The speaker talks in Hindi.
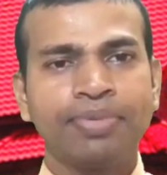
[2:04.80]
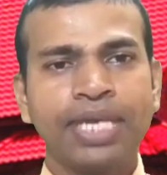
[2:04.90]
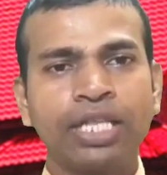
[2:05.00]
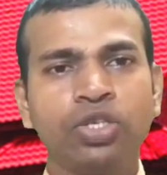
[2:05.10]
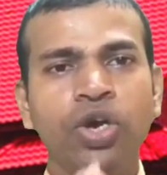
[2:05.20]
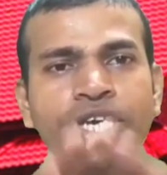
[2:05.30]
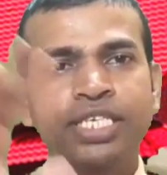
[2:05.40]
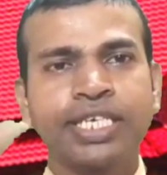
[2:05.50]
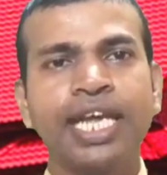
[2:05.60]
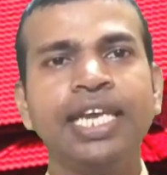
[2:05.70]
अब साथियों
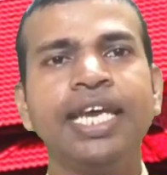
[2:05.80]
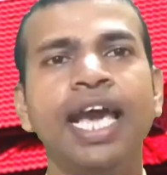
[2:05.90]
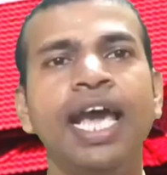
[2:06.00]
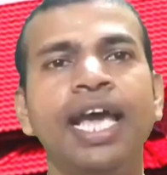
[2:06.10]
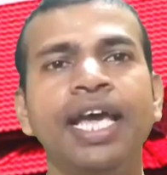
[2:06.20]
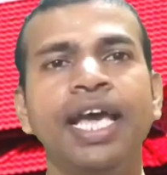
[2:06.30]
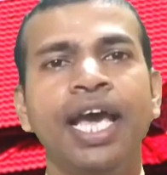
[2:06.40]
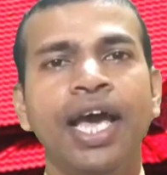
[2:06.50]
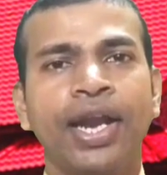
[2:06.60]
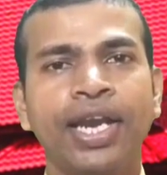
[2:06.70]
इसके लिए
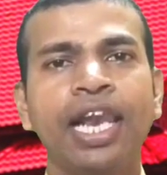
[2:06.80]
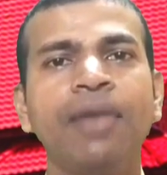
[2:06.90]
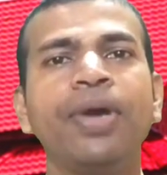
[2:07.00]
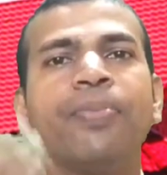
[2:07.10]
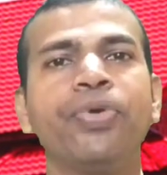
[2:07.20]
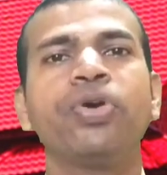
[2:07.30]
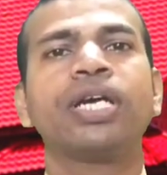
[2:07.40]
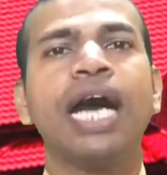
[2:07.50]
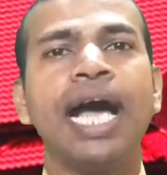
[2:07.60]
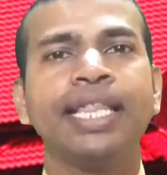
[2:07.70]
रेलवे
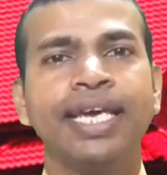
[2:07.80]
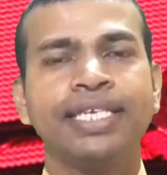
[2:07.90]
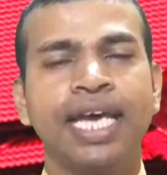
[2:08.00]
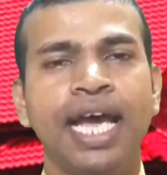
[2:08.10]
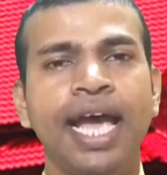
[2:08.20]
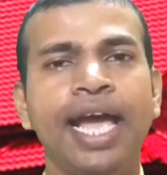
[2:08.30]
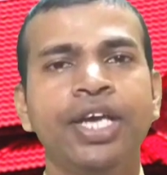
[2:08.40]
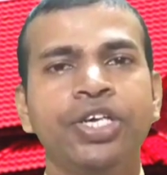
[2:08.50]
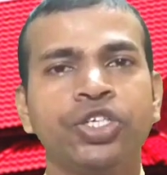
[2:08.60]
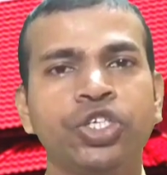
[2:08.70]
बोर्ड का आदेश है
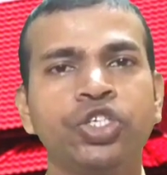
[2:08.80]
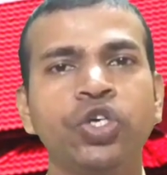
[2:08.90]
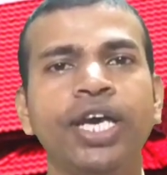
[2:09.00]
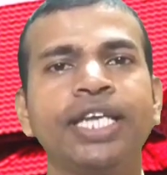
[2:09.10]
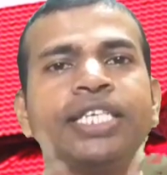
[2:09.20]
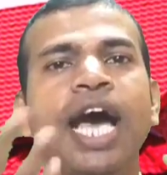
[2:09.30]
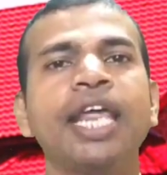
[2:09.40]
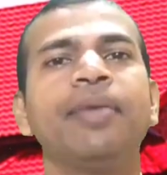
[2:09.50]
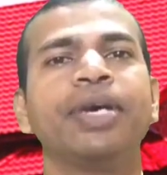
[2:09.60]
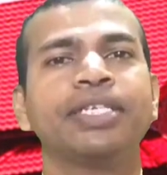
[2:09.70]
कि जो एच
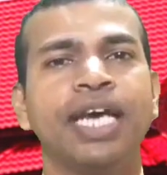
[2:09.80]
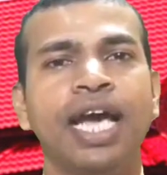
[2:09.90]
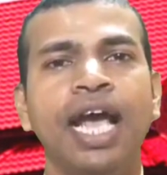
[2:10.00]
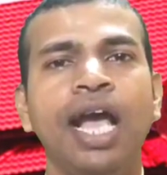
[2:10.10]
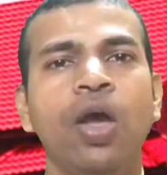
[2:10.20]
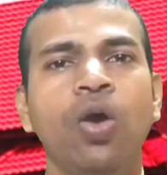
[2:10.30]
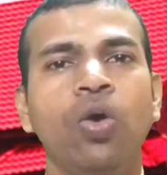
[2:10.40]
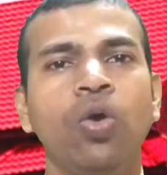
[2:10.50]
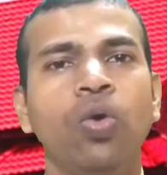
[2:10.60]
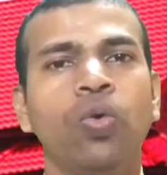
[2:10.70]
आर है
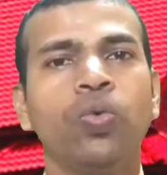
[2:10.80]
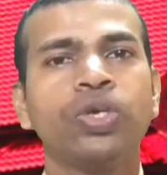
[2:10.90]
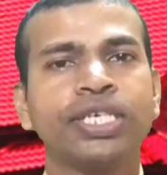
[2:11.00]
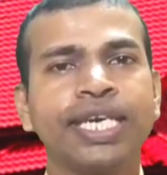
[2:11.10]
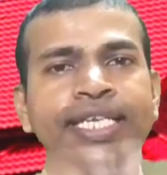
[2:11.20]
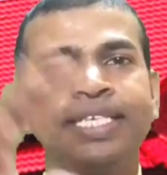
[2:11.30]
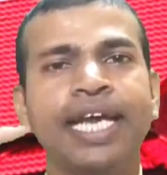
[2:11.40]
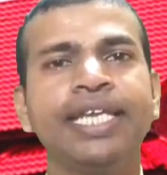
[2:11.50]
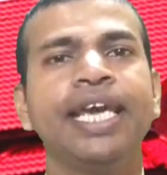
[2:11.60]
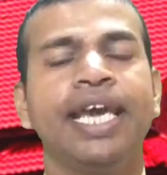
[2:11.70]
उसके
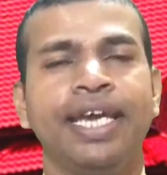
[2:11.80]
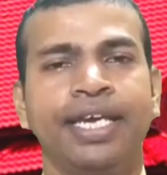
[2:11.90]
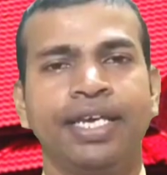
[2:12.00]
जरिए